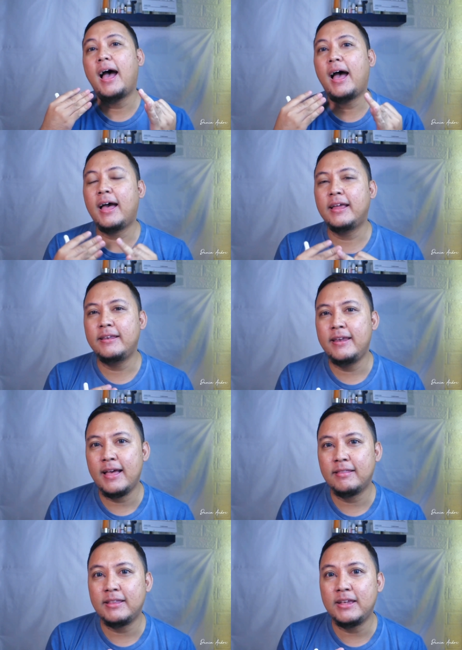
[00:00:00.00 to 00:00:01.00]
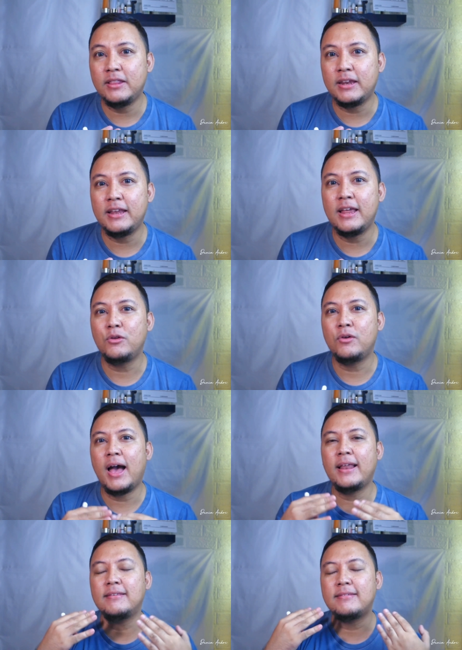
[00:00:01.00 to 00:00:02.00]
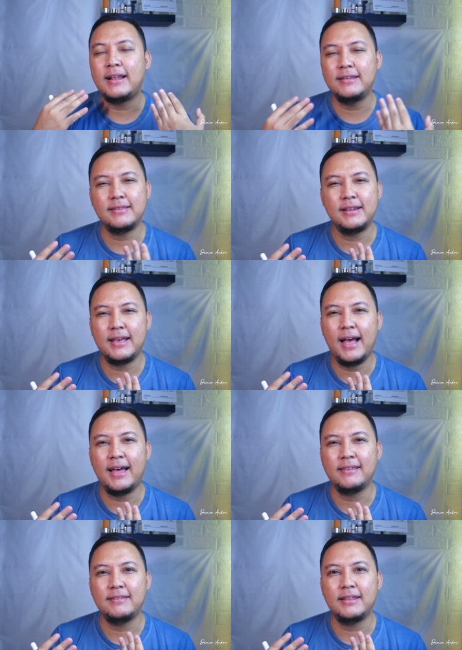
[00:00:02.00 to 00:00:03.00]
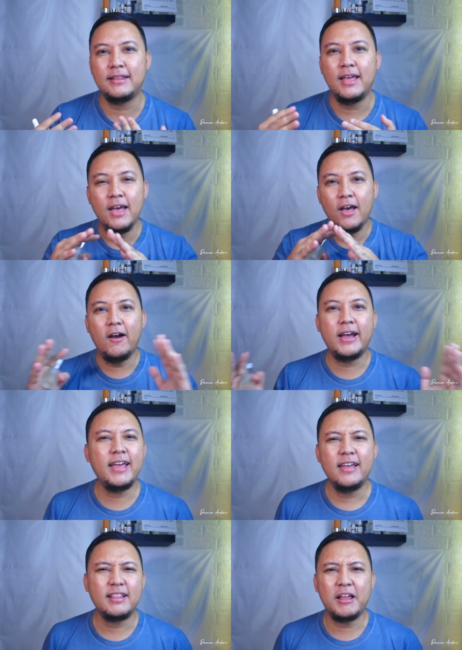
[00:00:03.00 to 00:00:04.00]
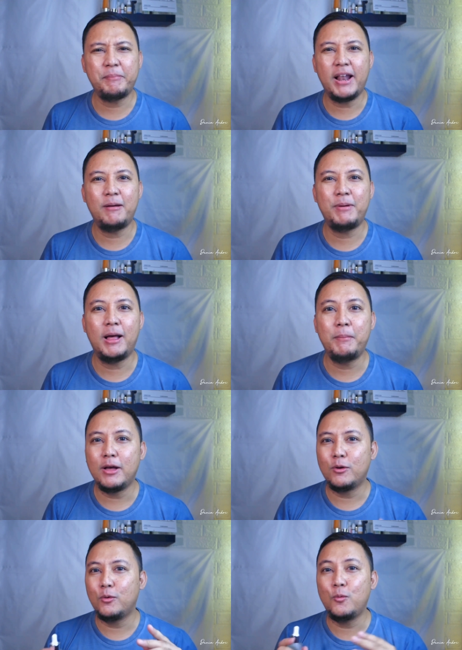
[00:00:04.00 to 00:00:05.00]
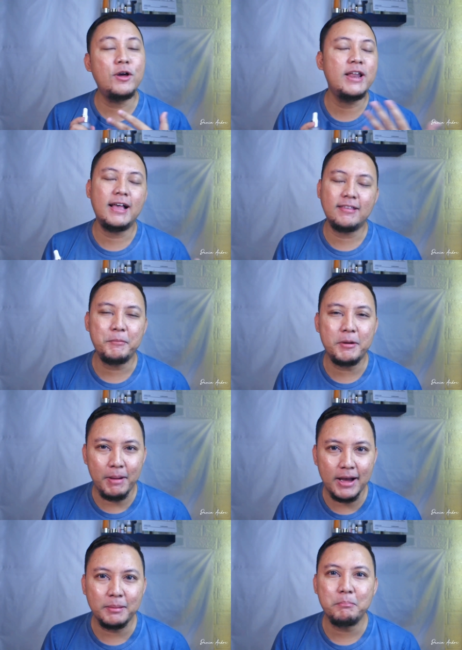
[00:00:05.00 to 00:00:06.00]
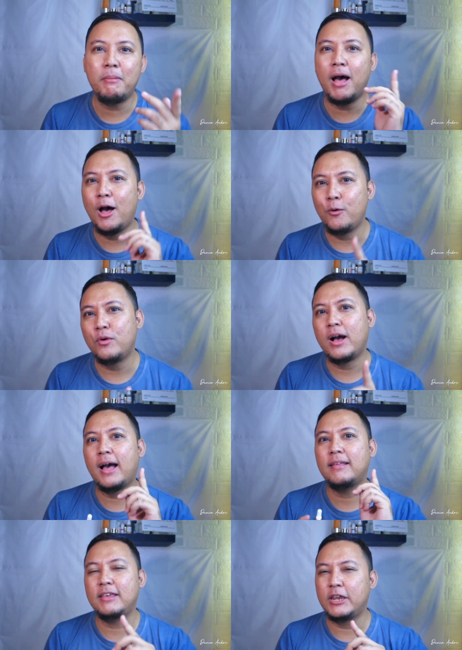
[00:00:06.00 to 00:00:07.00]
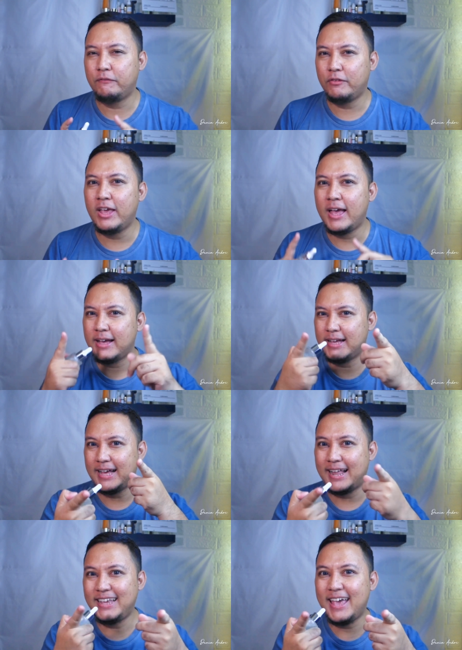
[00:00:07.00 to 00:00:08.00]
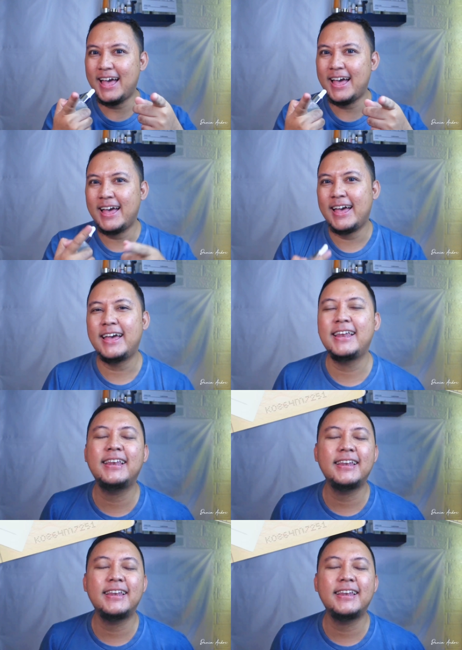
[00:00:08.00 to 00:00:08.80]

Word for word: ada tea tree dan juga ada salicylic acid Oke deh, tanpa lama-lama gue udah gak sabar banget mau kasih reviewnya ke kalian